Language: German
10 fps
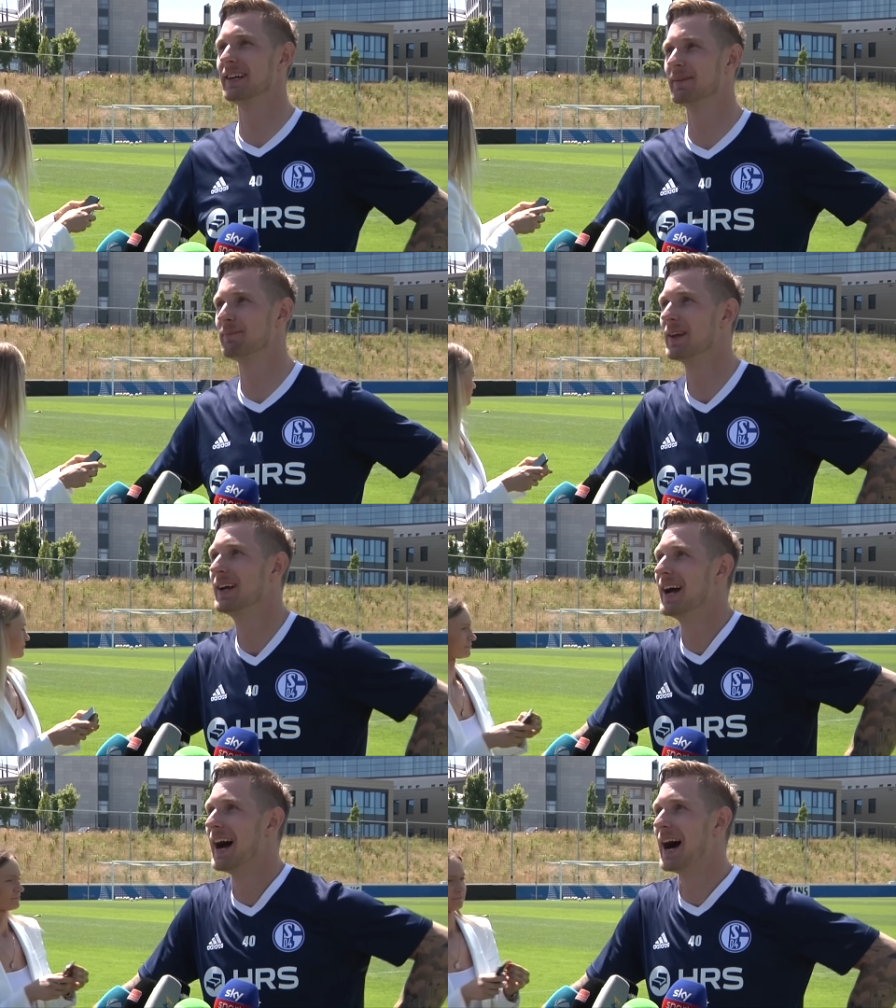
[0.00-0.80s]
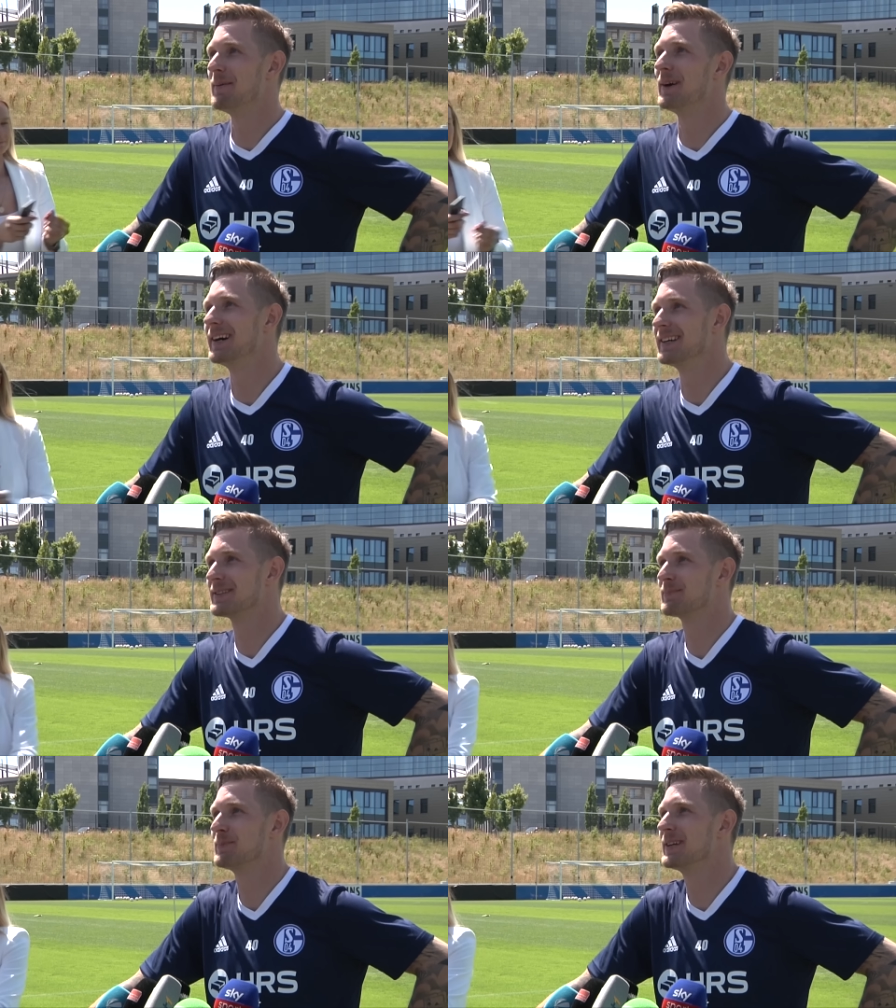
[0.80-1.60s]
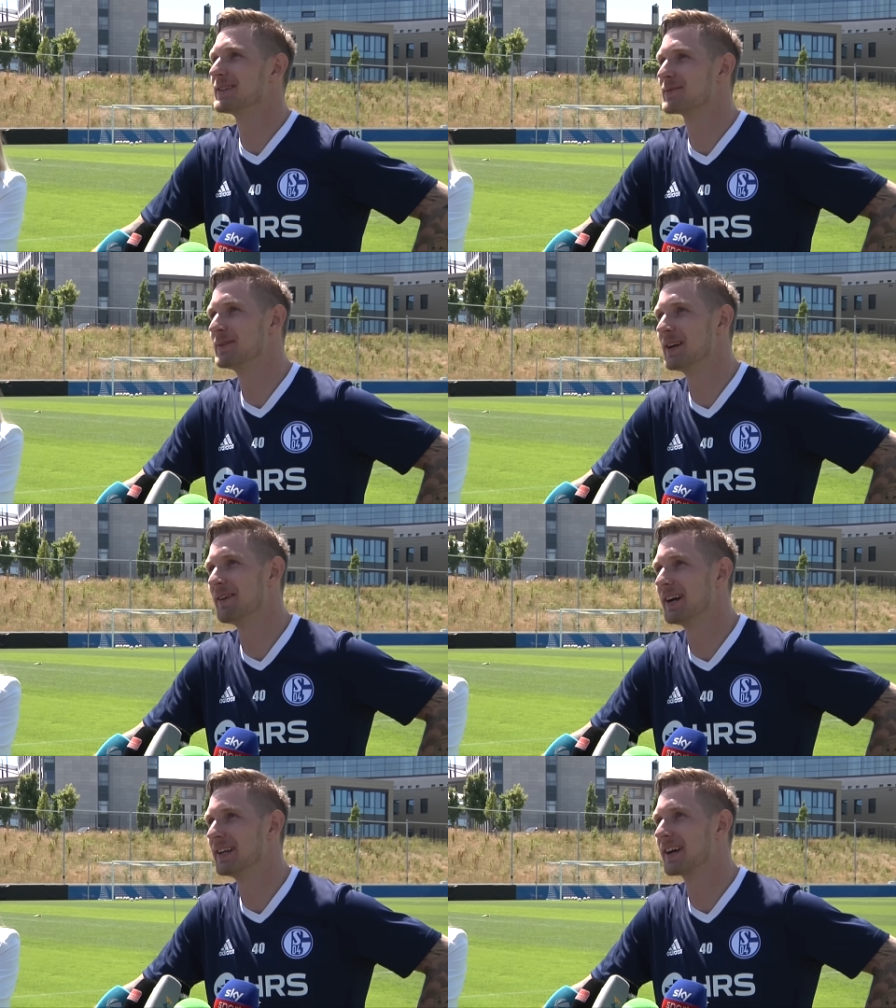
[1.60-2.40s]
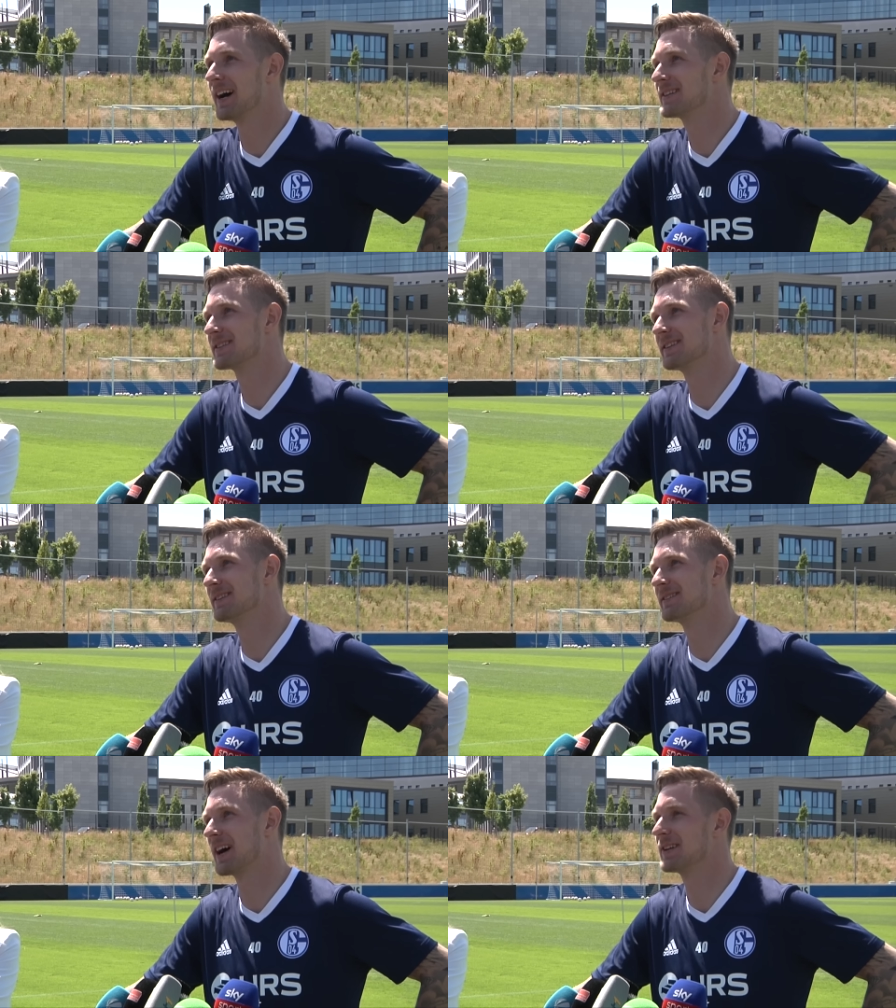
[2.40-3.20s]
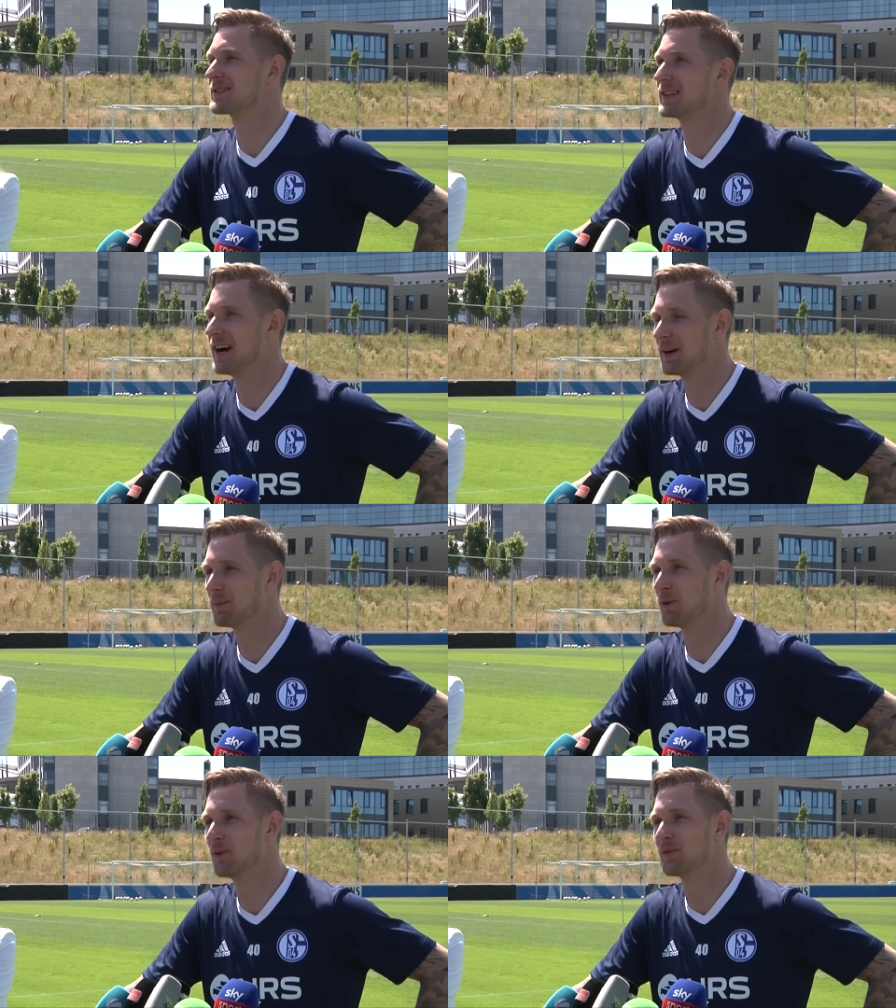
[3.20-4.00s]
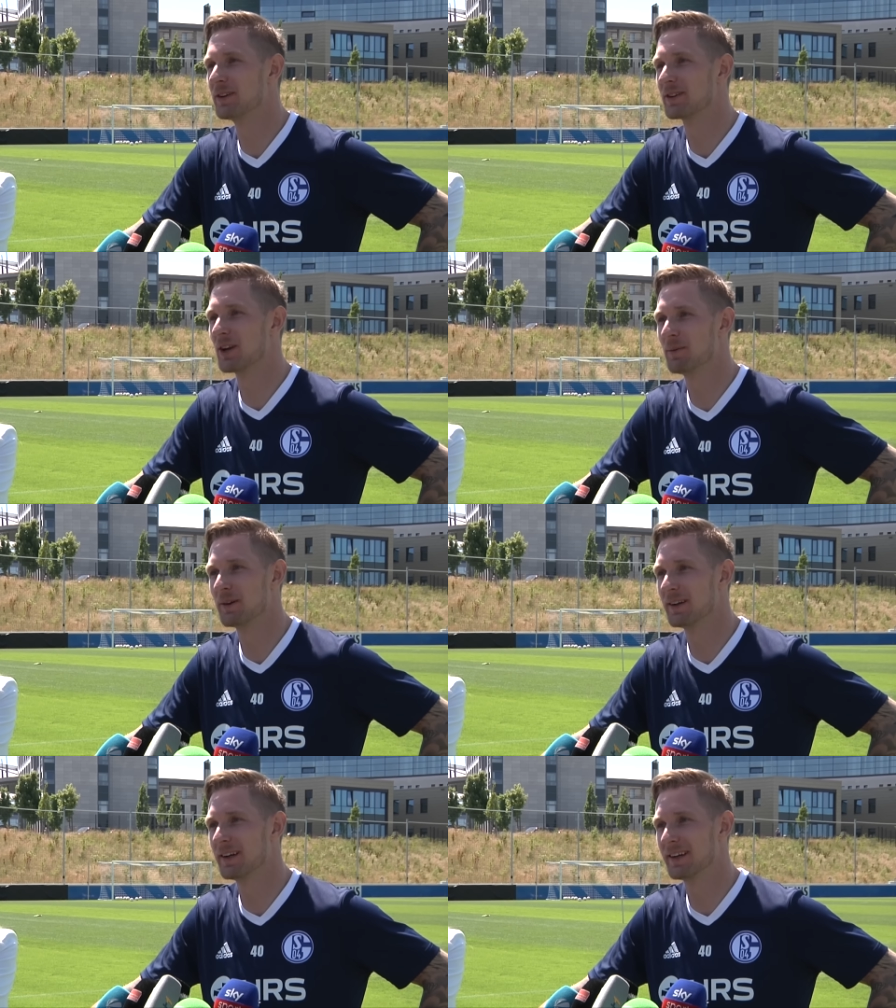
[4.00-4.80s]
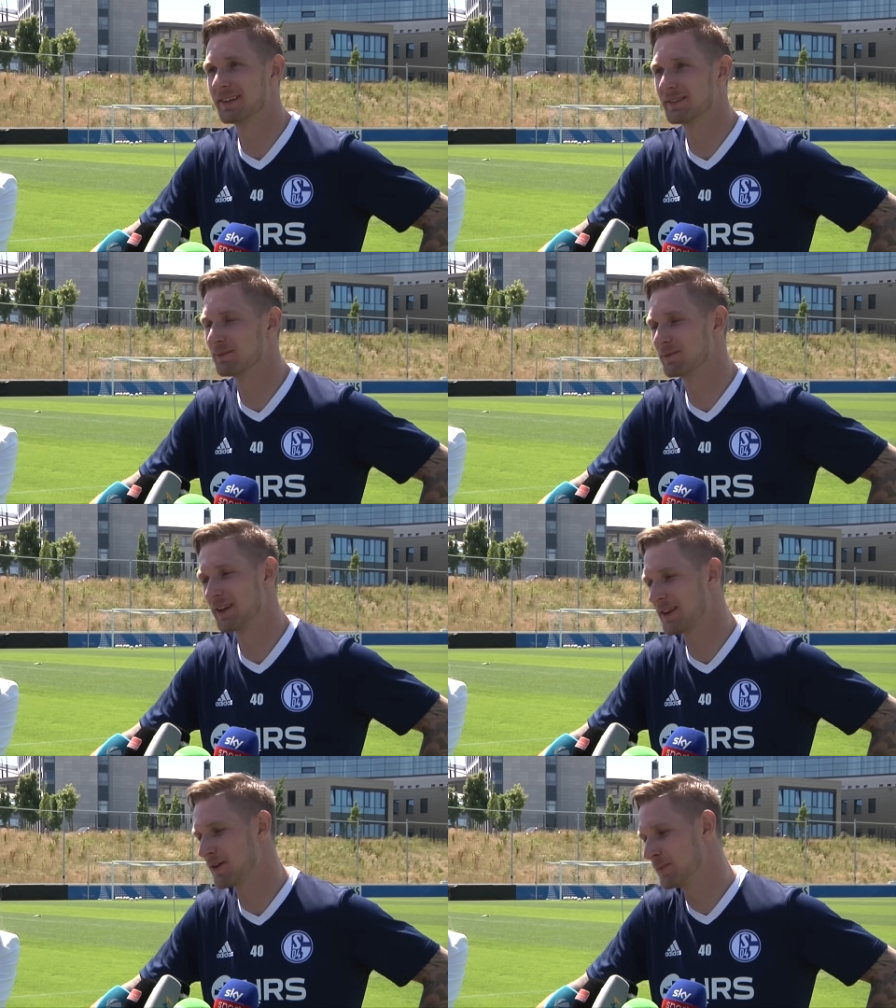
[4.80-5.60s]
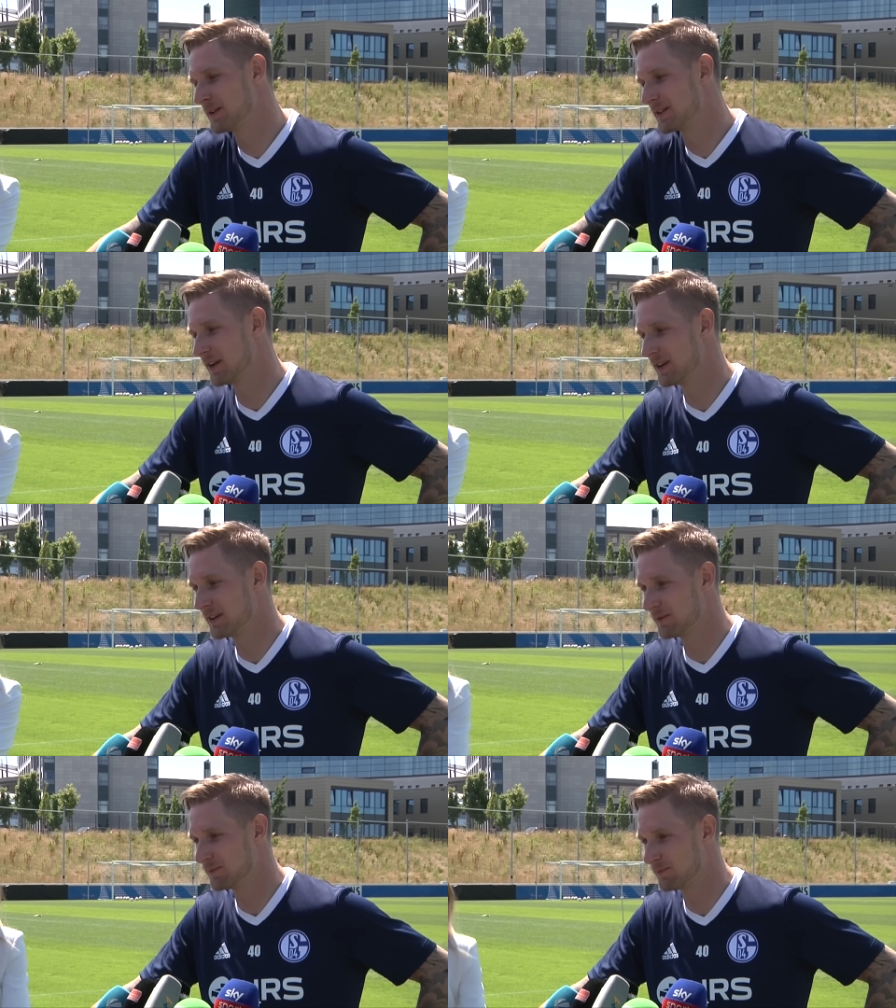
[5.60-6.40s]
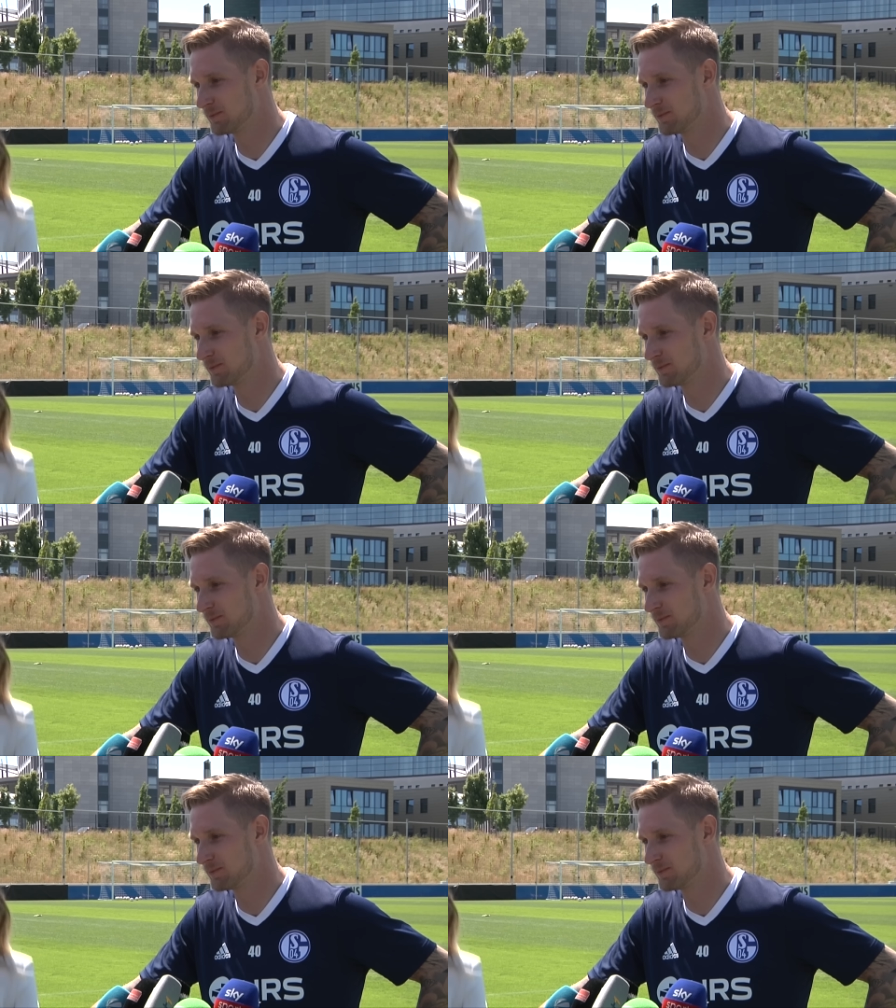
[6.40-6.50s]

Ähm, aber ich bin jetzt mittlerweile 13, 13 Jahre Profi. Ich glaube, äh, damit äh,